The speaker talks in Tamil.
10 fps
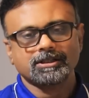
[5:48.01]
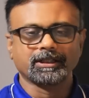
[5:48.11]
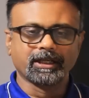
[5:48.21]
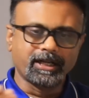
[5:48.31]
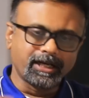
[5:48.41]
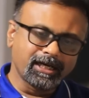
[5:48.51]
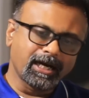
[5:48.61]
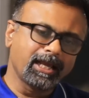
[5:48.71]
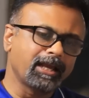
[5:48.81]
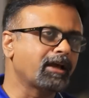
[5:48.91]
ஸோ இந்த
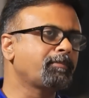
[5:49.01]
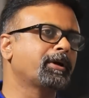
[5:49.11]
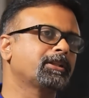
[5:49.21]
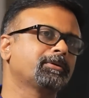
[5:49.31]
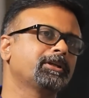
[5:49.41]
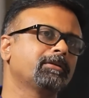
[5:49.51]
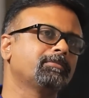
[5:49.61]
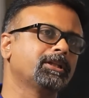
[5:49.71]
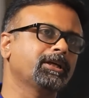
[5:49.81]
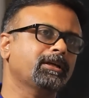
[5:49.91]
நெருக்கடியை ஏற்படுத்துவது
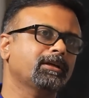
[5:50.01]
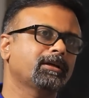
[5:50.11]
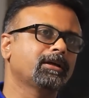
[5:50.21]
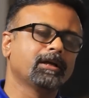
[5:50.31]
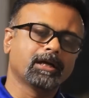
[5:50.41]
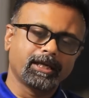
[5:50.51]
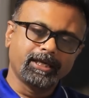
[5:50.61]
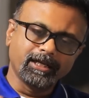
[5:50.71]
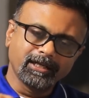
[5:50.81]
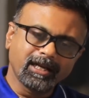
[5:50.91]
என்பது
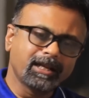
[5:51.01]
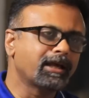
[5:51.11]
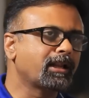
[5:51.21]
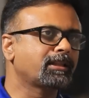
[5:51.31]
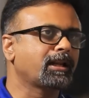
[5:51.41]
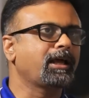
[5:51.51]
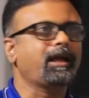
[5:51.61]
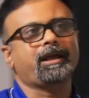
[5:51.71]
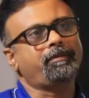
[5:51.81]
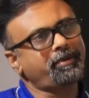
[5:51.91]
என்ன நேரத்தில்
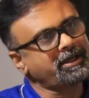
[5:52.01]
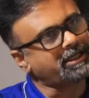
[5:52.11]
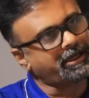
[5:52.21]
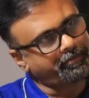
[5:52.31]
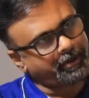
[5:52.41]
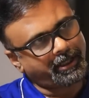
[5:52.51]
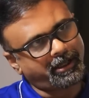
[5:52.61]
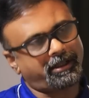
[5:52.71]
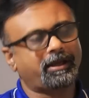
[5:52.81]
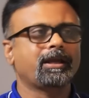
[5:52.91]
எப்படி
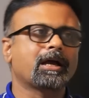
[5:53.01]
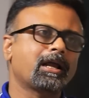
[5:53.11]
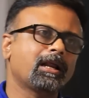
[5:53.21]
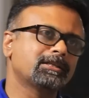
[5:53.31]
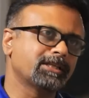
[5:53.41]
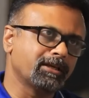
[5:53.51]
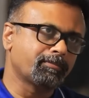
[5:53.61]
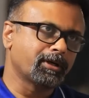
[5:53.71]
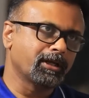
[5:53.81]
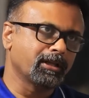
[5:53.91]
செய்யப்படுகிறது யாரால்
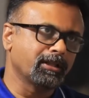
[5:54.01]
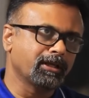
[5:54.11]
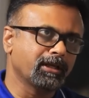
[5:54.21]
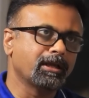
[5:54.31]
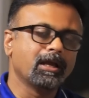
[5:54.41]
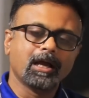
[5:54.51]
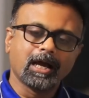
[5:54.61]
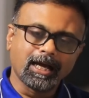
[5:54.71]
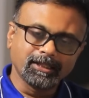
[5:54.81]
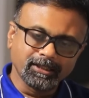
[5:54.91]
செய்யப்படுகிறது
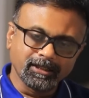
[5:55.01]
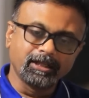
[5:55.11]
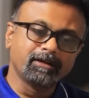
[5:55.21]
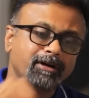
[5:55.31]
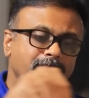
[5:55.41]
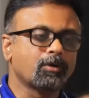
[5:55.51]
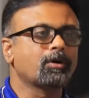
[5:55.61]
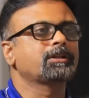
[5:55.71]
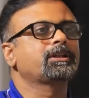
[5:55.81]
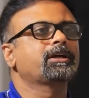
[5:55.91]
அது நிறுவன
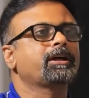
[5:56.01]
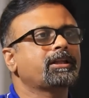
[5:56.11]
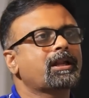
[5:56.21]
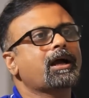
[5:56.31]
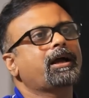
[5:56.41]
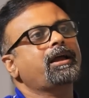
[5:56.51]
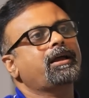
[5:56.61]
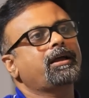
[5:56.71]
நோக்கத்துக்கு எதிராக